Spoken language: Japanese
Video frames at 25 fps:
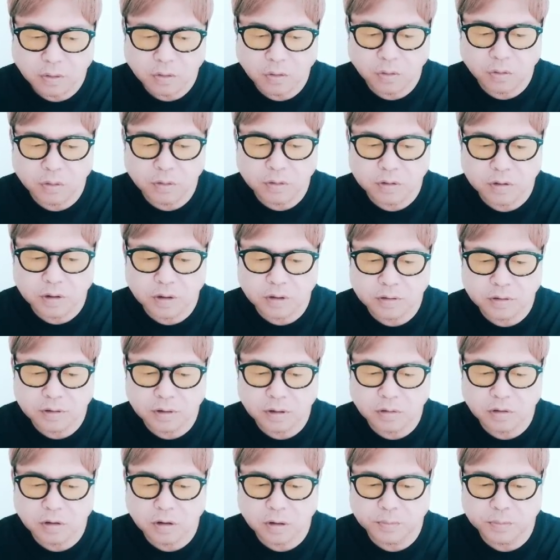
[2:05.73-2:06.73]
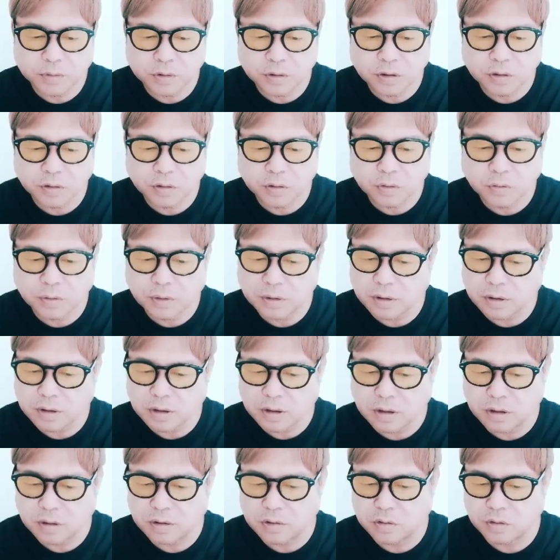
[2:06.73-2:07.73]
教育系スタートアップ企業の若
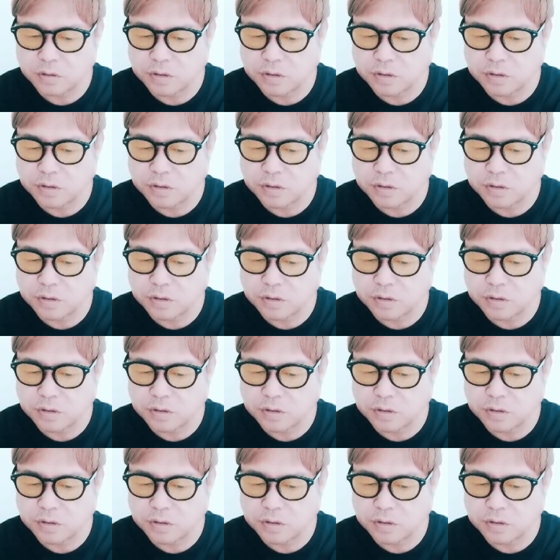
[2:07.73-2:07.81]
き